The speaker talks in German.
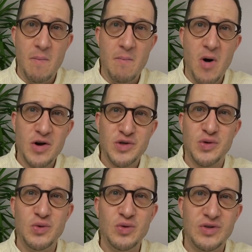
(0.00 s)

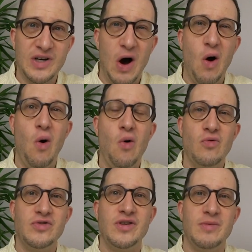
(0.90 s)
Mach's gut
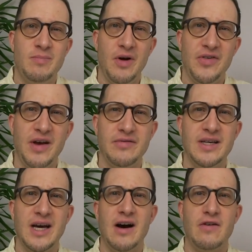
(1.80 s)
und pass auf
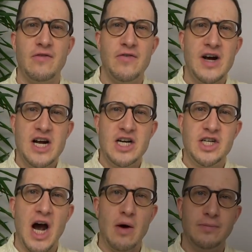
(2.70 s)
dich auf.
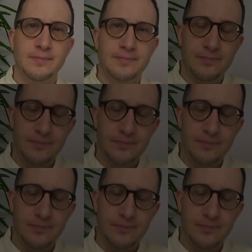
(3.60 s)
Ciao.